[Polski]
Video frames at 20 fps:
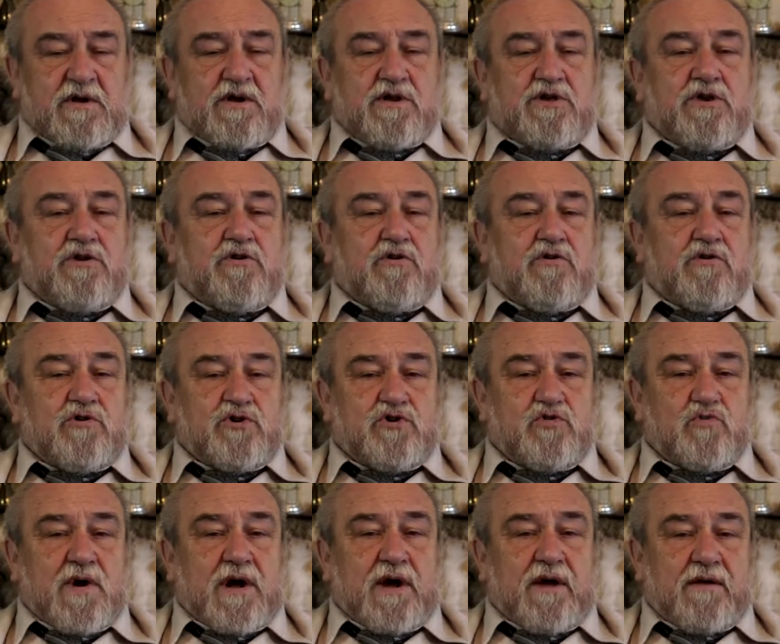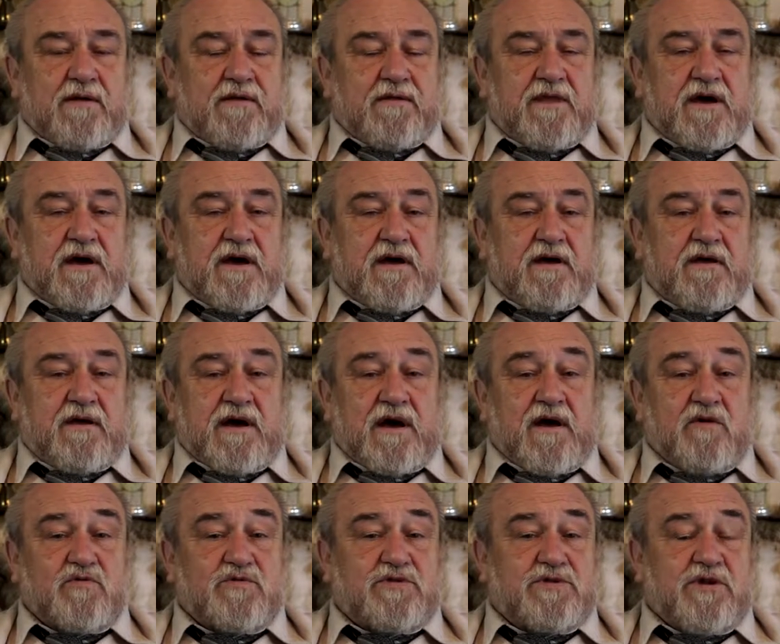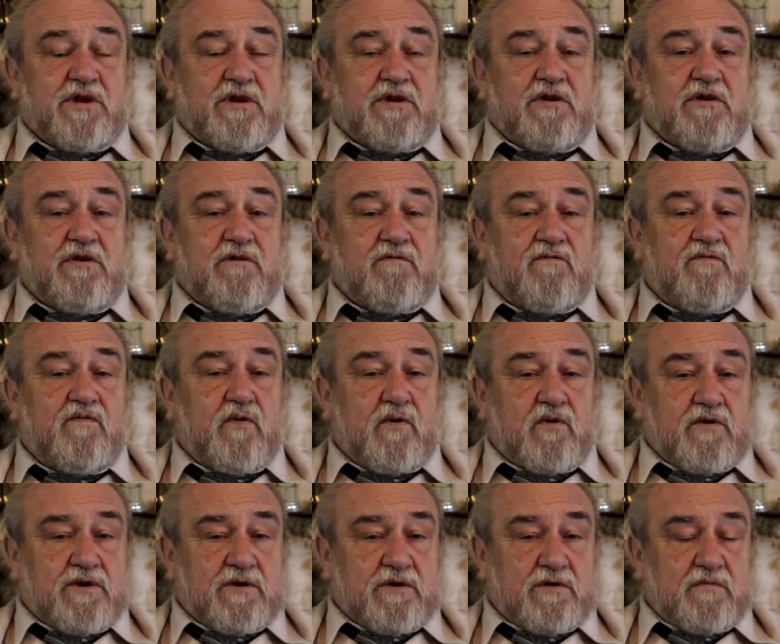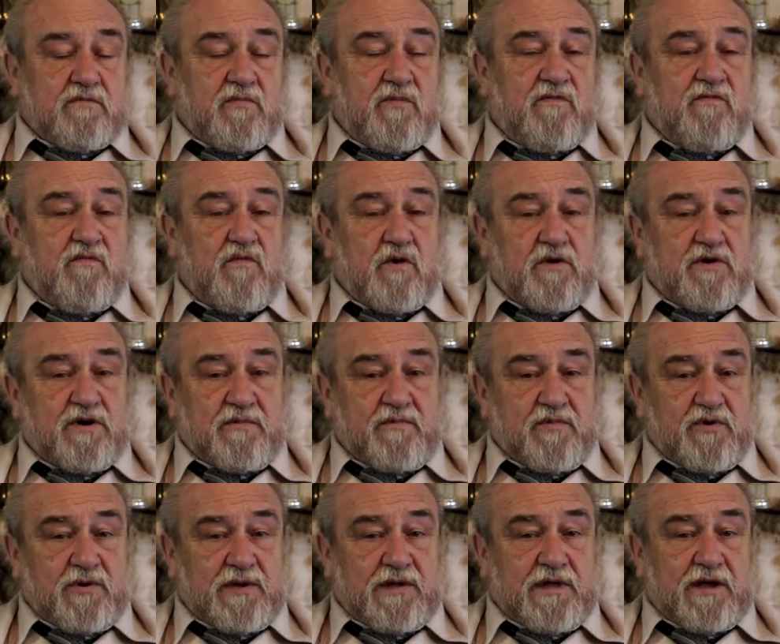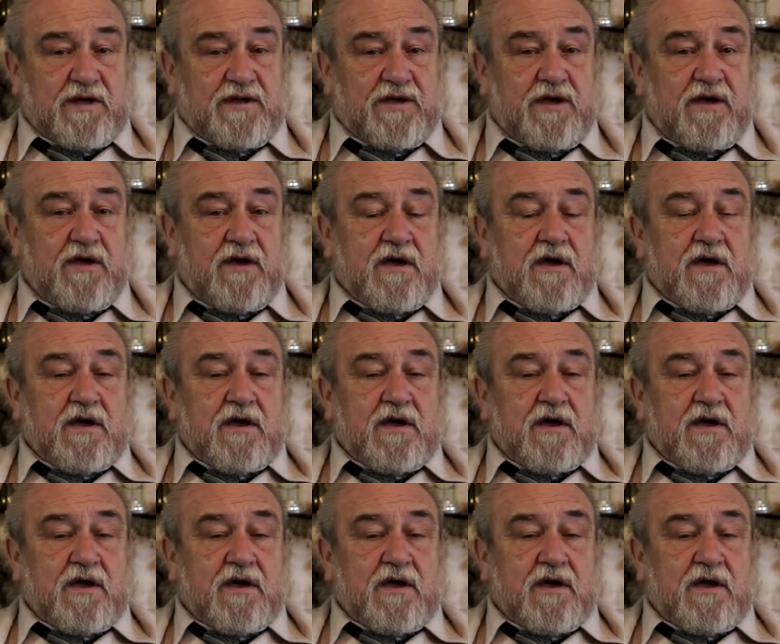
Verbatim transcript: tylko szła na Austrię i Włochy, bo Włochy były dla niej